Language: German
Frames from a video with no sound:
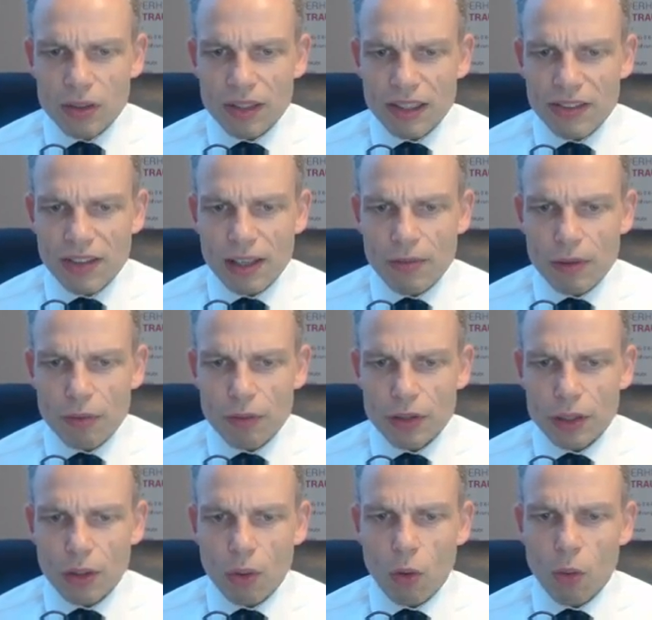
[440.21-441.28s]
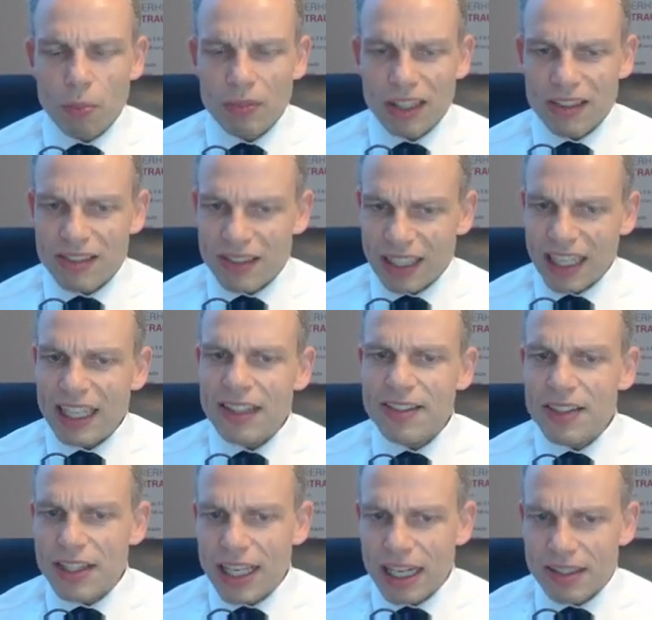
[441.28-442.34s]
Das sehen wir von hier oben. Das dreht
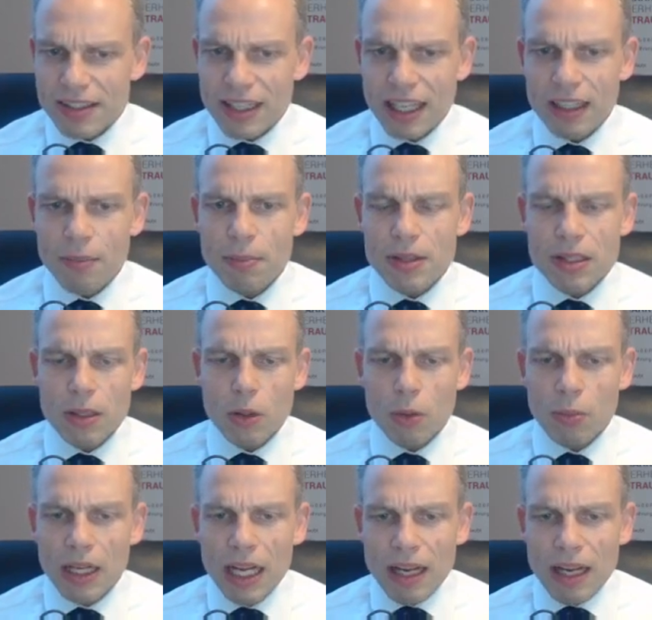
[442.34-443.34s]
sich erst dann ein bisschen um,